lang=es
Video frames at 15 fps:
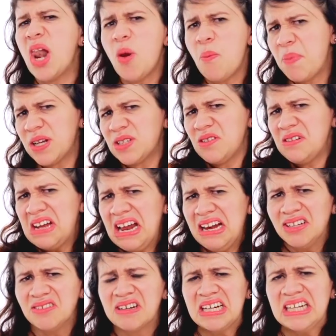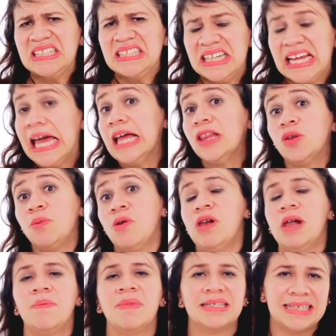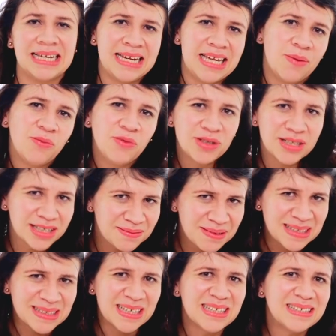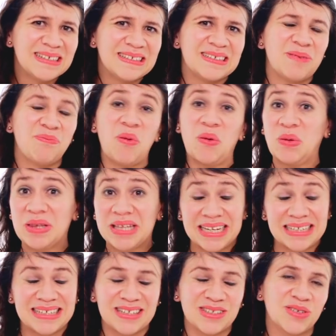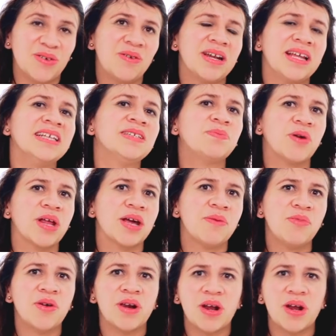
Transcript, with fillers: en lo personal, yo que les diré, he tomado la manzanilla muchas veces este, por otras razones. Por ejemplo,